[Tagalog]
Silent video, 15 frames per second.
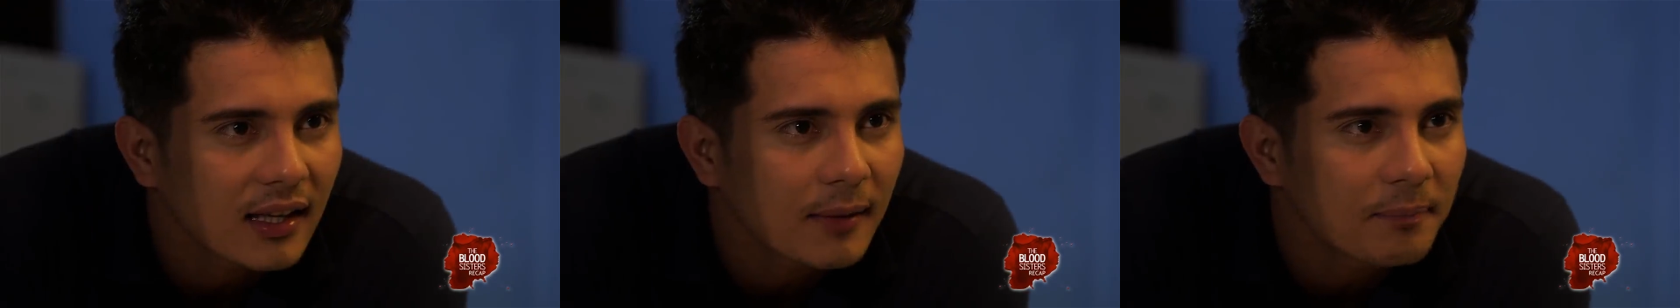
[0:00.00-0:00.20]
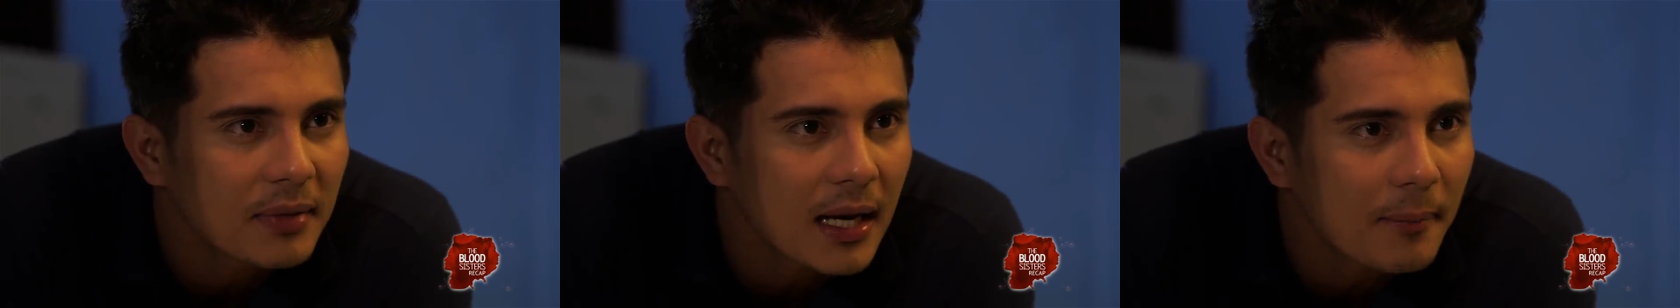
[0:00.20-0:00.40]

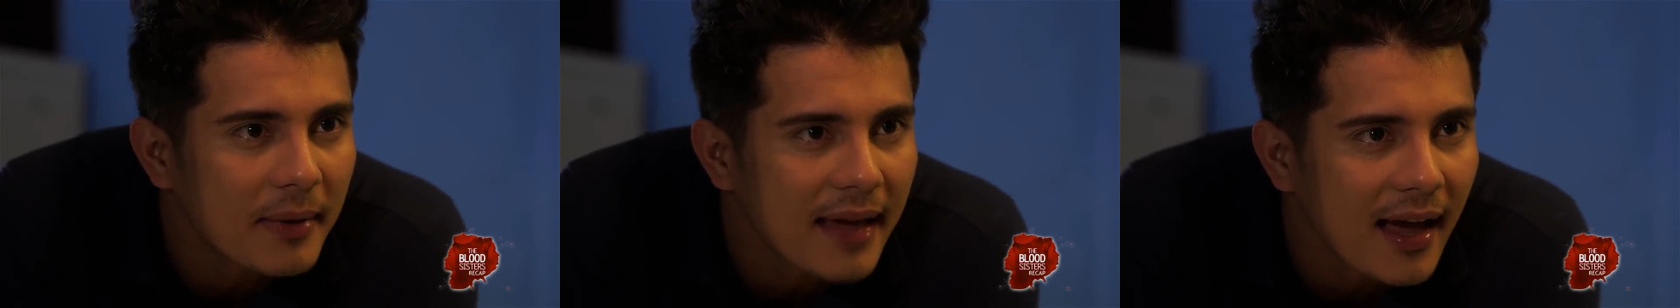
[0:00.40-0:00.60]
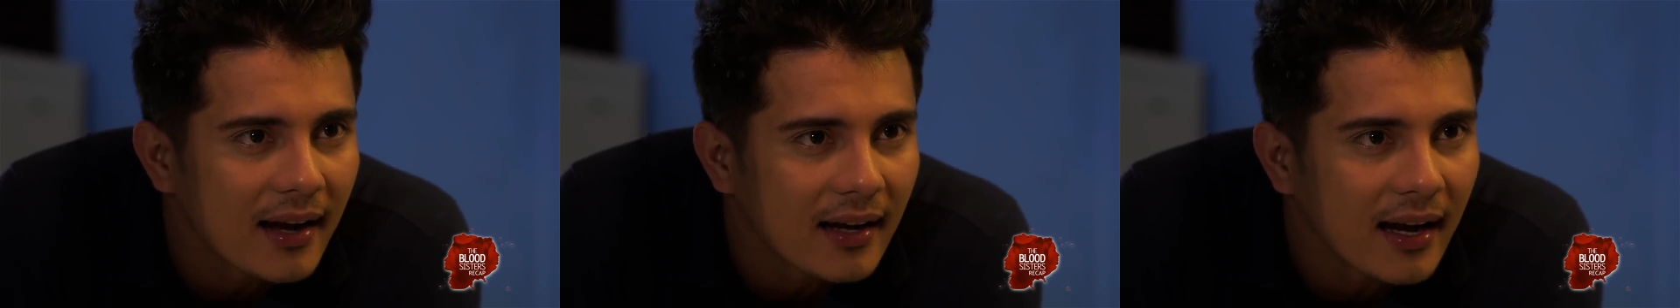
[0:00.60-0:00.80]
Eh,
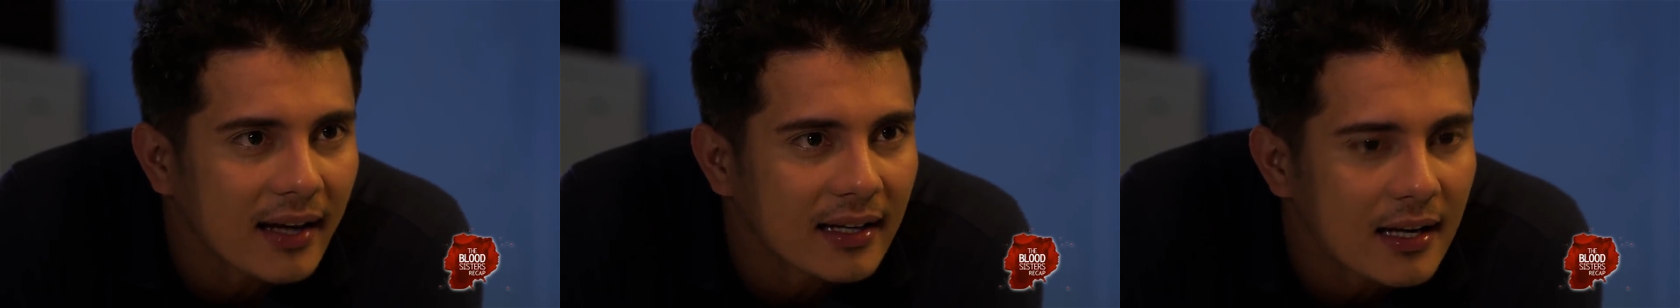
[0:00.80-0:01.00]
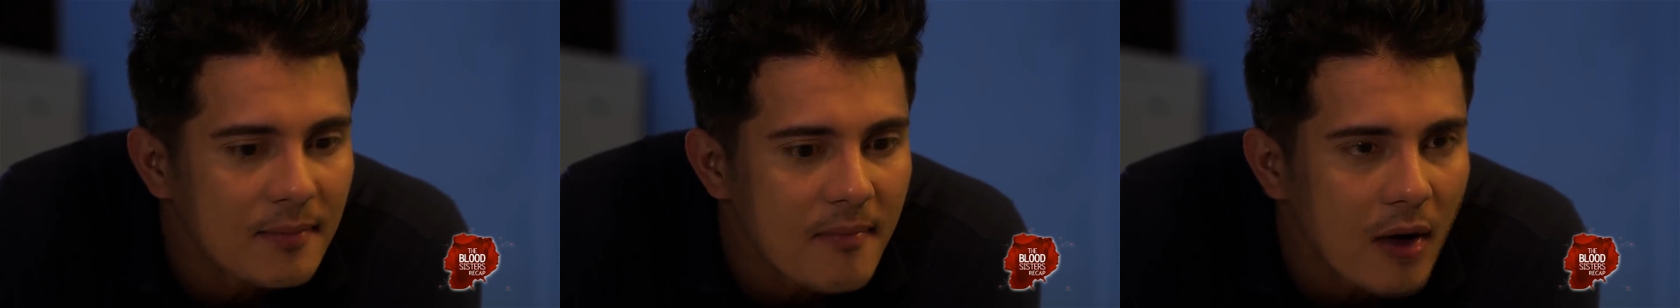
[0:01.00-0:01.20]
pinabayaan
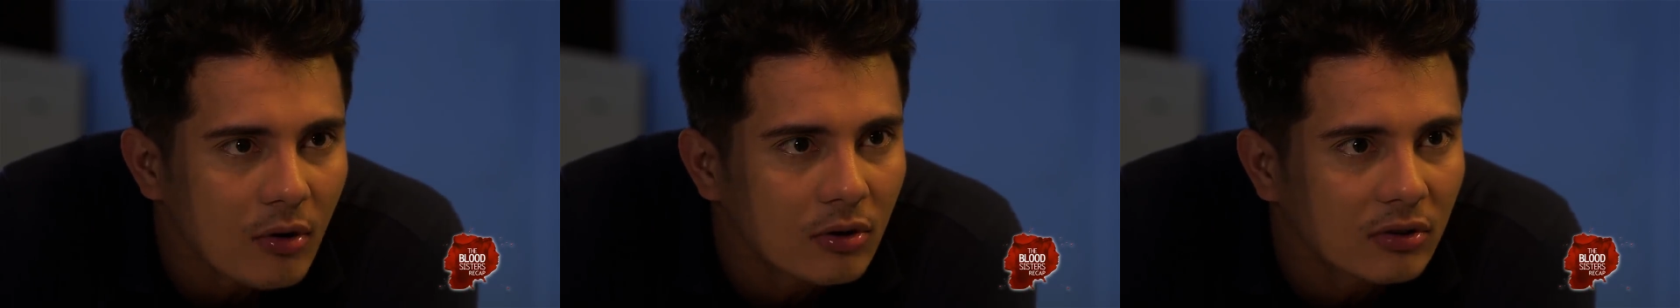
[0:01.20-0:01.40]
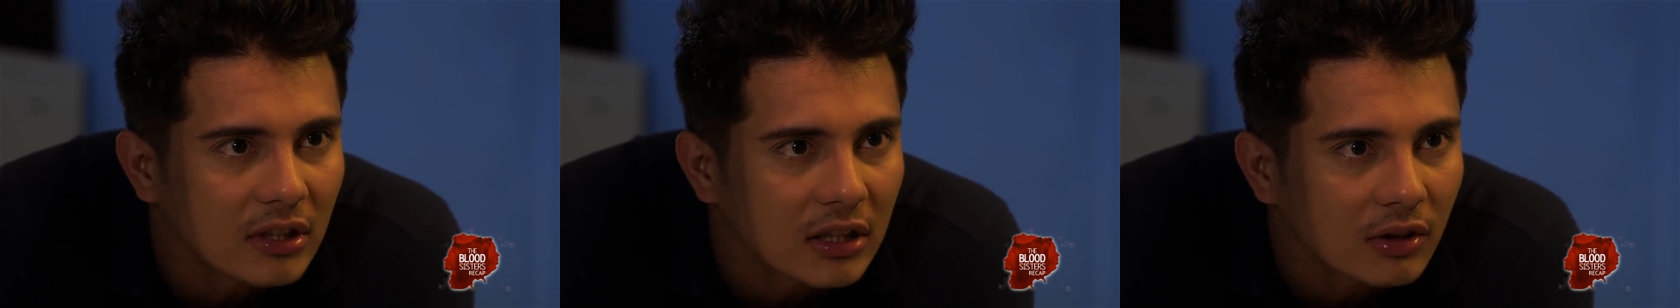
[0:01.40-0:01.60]
ka nilang
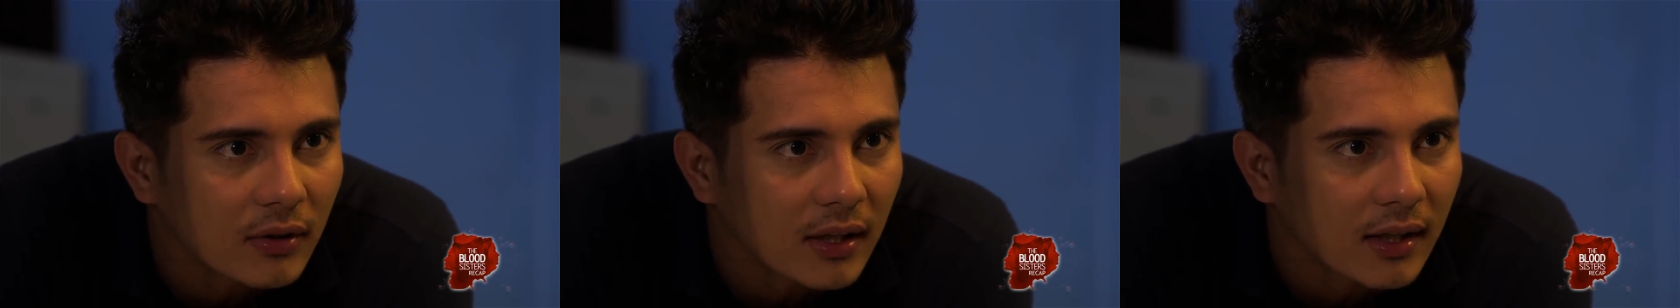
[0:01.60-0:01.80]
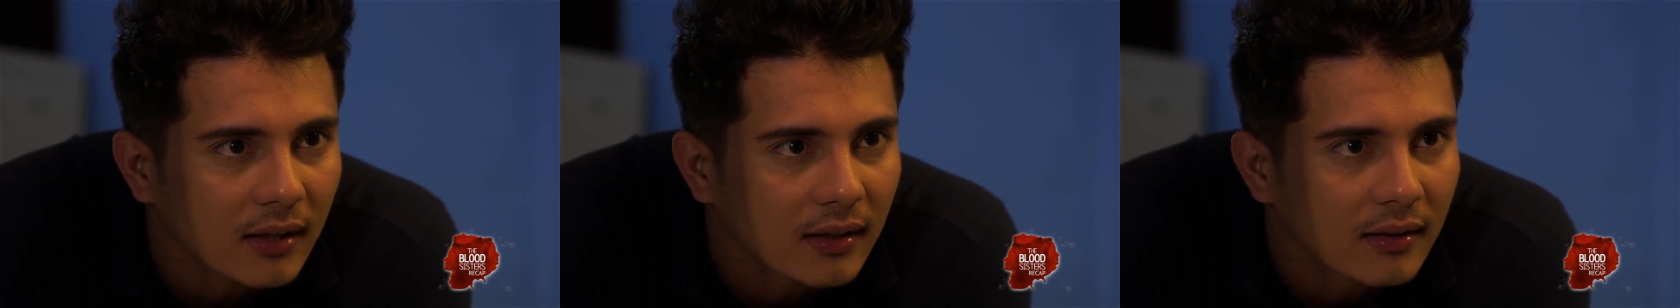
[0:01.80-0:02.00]
makulong
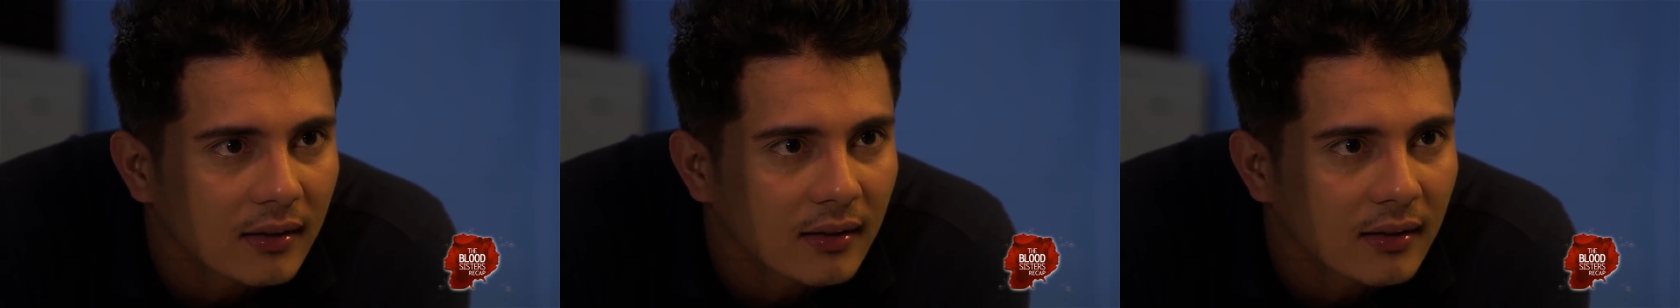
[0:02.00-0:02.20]
dito eh.